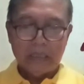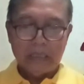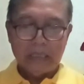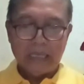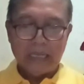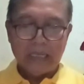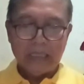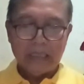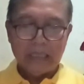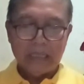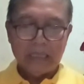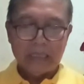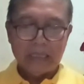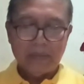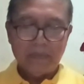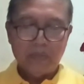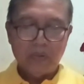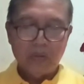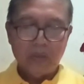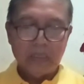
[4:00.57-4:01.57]
yang
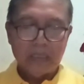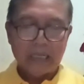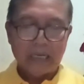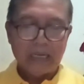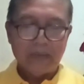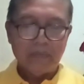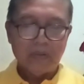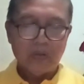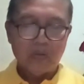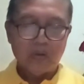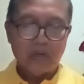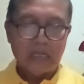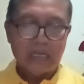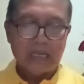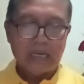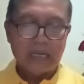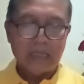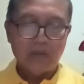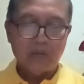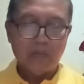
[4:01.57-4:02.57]
tergabung dalam Kuria
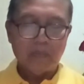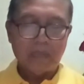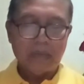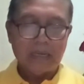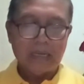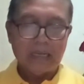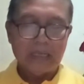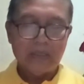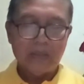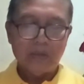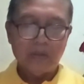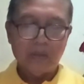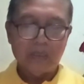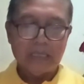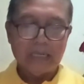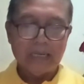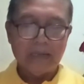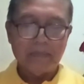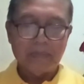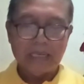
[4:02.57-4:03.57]
Ratu Parasol
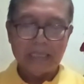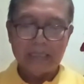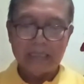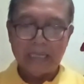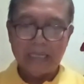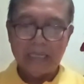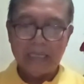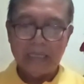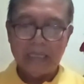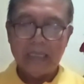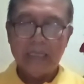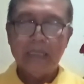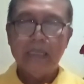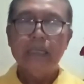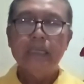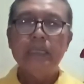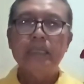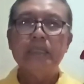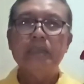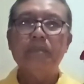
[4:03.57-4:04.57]
dan Pasar
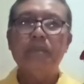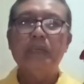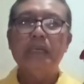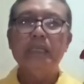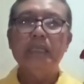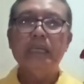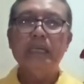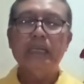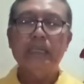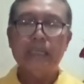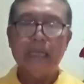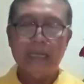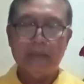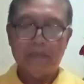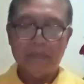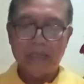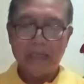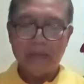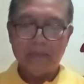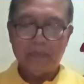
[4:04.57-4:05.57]
sebanyak
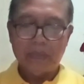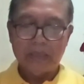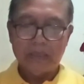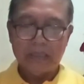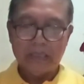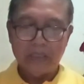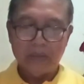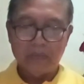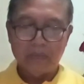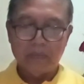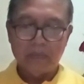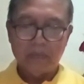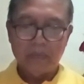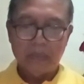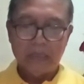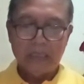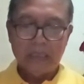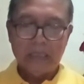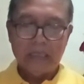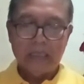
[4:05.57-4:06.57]
8 presidium
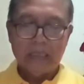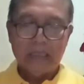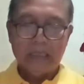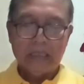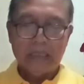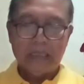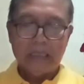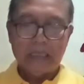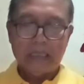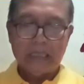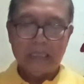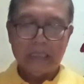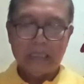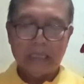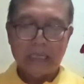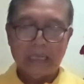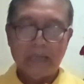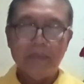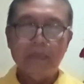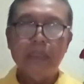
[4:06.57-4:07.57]

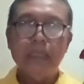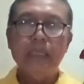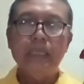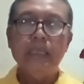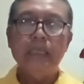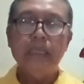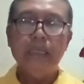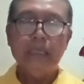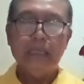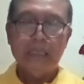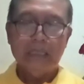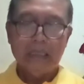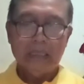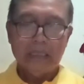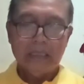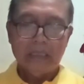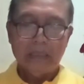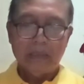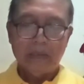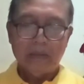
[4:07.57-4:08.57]
dan kami
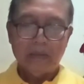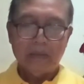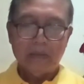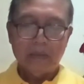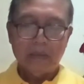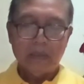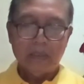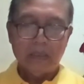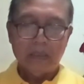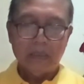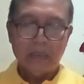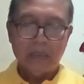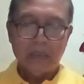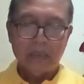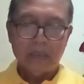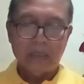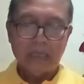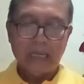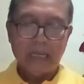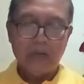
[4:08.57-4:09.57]

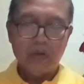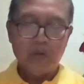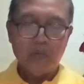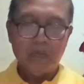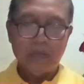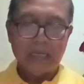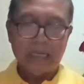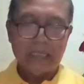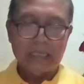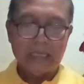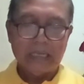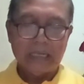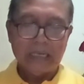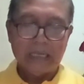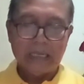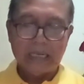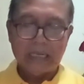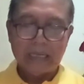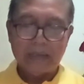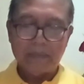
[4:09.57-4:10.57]
selalu
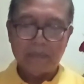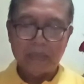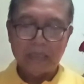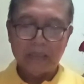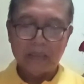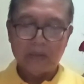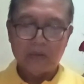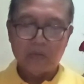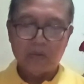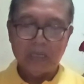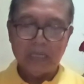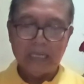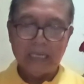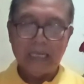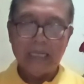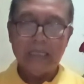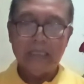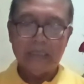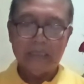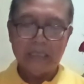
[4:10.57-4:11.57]
mengadakan rapat
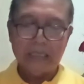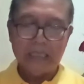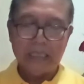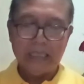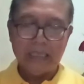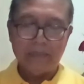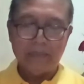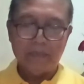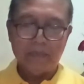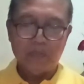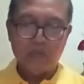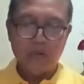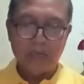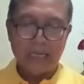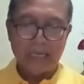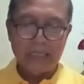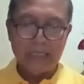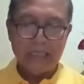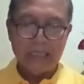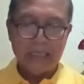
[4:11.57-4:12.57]
kuria setiap
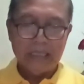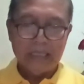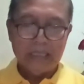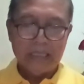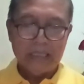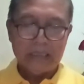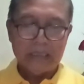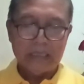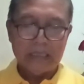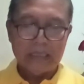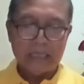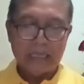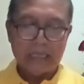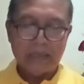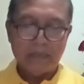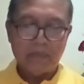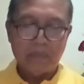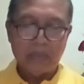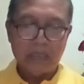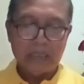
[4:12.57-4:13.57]
bulan
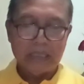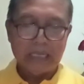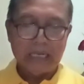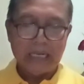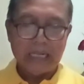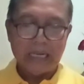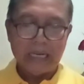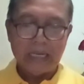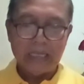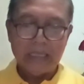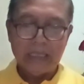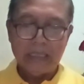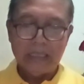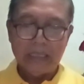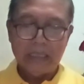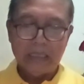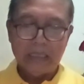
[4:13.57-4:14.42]
secara bergiliran